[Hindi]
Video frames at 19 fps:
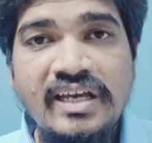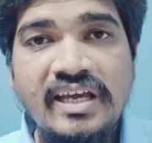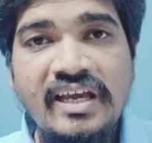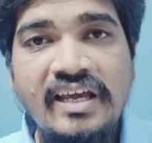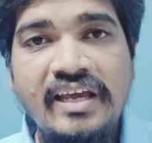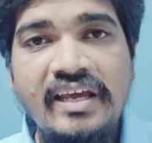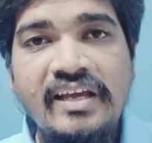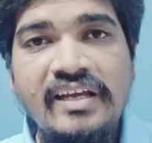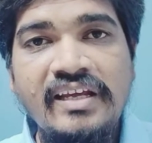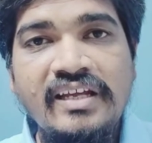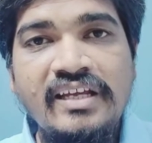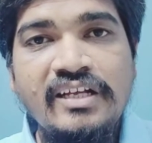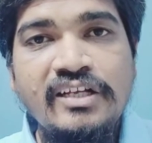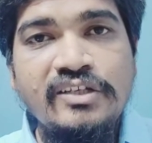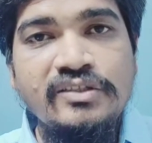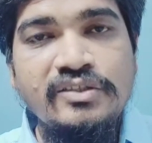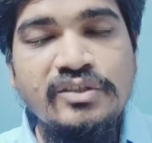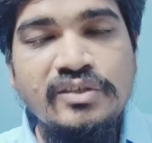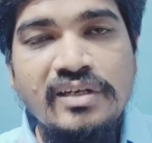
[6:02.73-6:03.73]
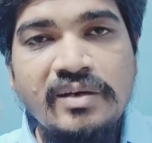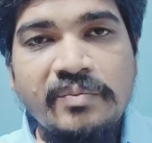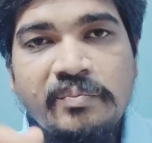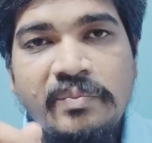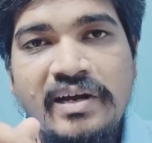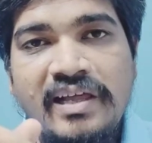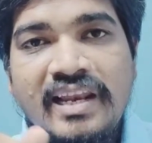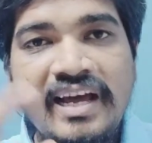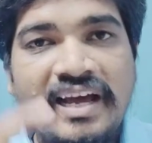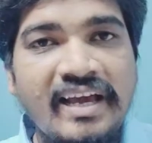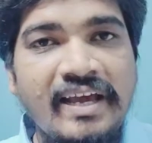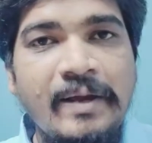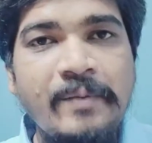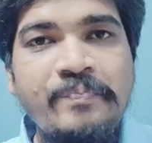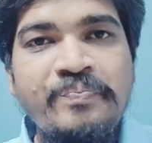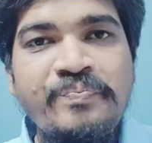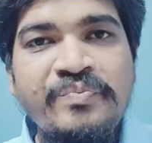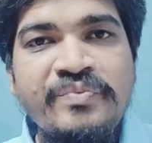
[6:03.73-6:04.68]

से हैं जो पहला है